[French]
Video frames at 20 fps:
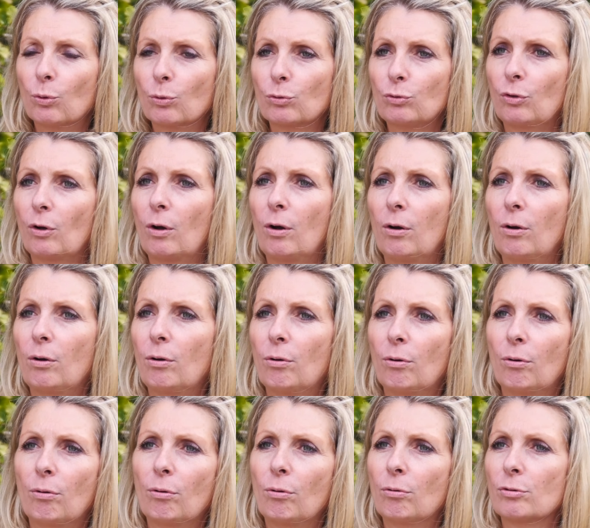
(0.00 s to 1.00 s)

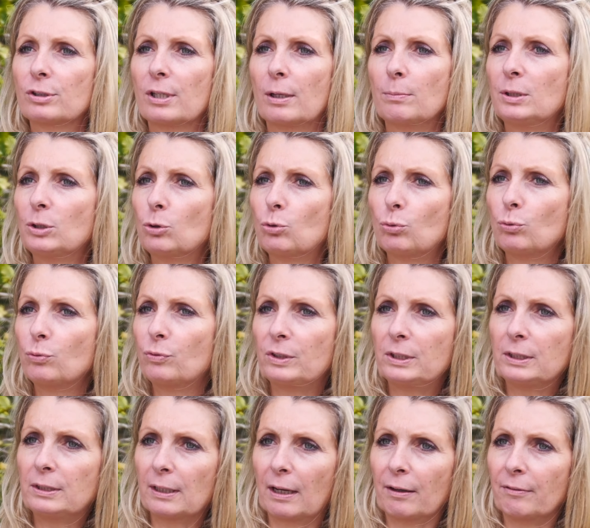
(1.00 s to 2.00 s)
longtemps, on s'habitue
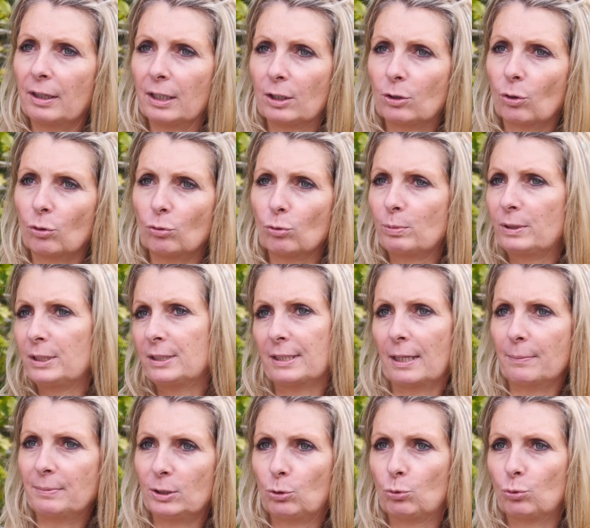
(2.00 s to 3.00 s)
vite avec euh, nos petites
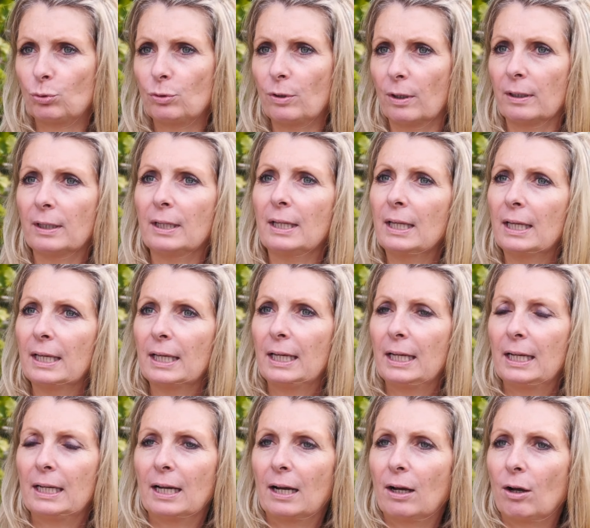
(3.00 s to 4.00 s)
habitudes.
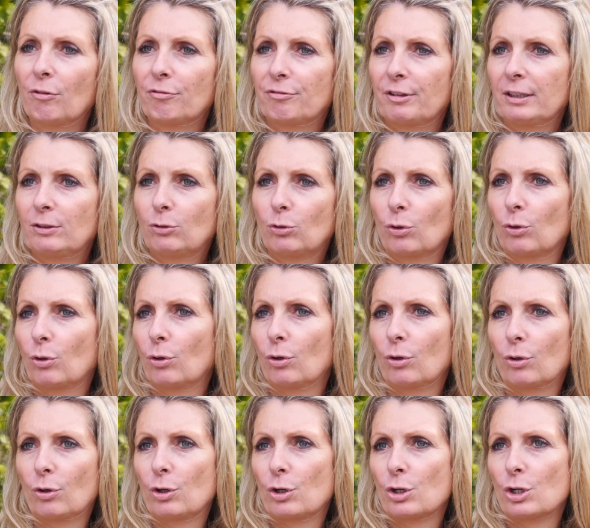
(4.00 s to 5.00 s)
Et là, en fait,
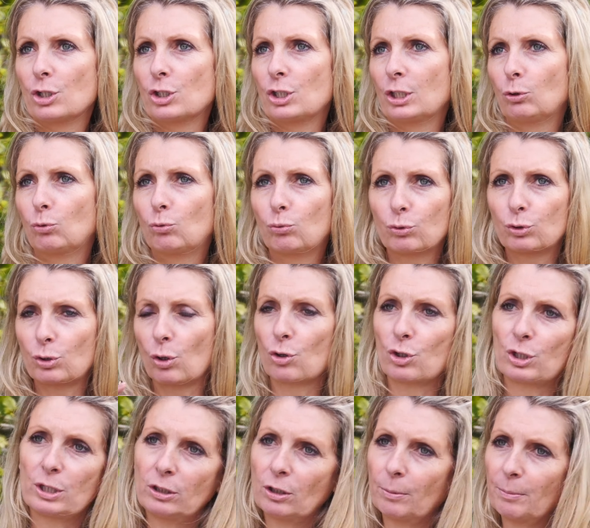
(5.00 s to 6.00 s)
j'ai tout
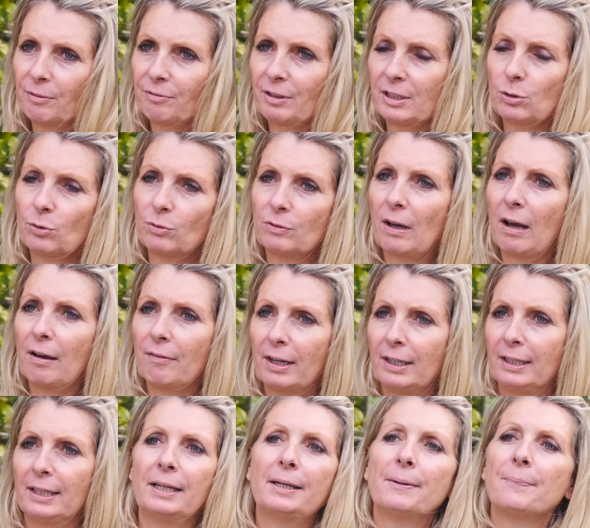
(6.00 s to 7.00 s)
changé dans ma façon de
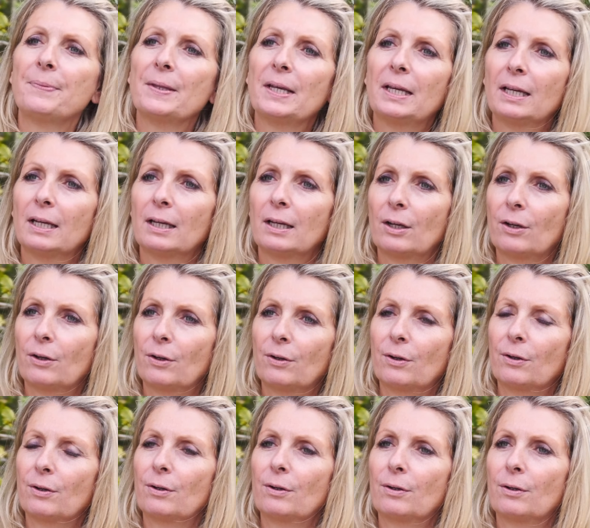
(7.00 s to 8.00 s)
travailler.
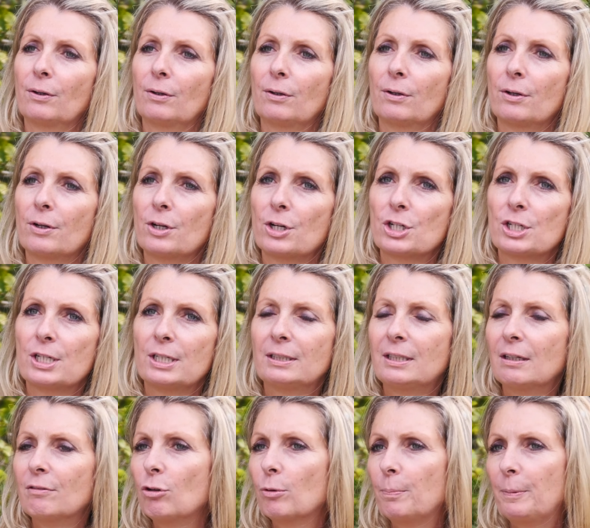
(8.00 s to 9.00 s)
j'ai
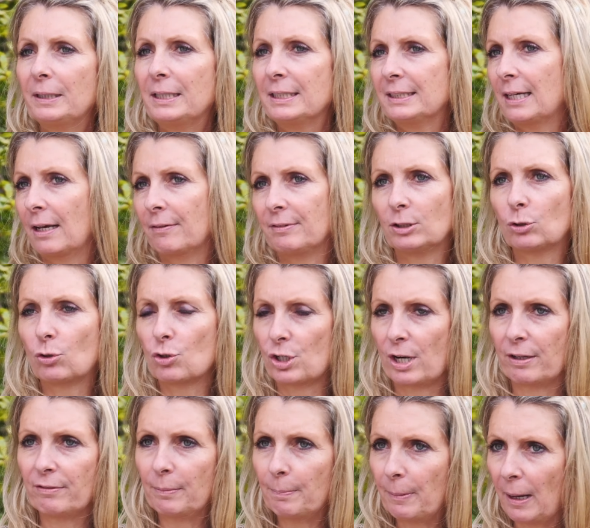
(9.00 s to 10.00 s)
développé des services que
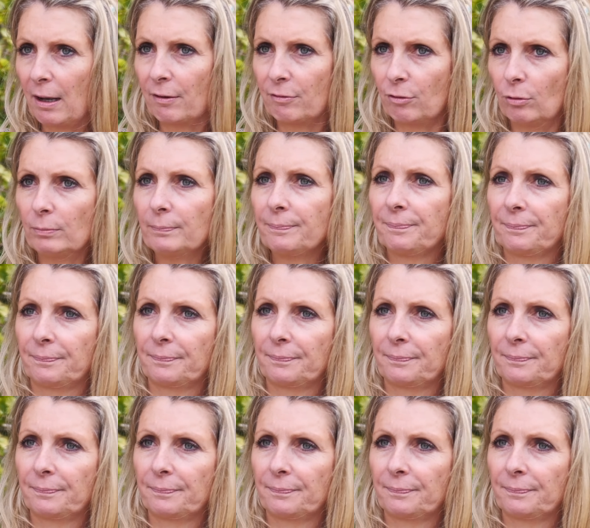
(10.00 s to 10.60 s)
je n'avais pas avant.